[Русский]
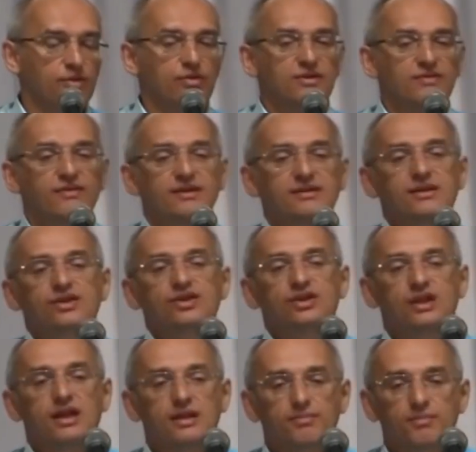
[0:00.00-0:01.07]
то есть вас
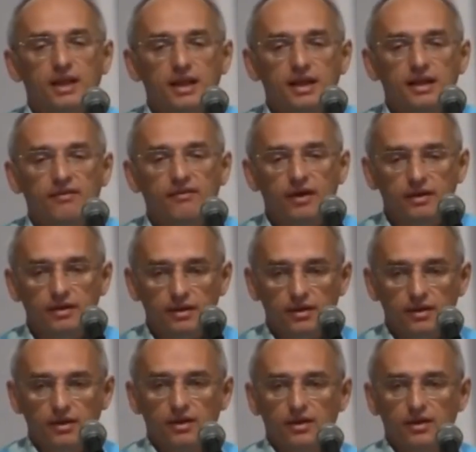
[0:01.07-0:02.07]
начинает перегревать.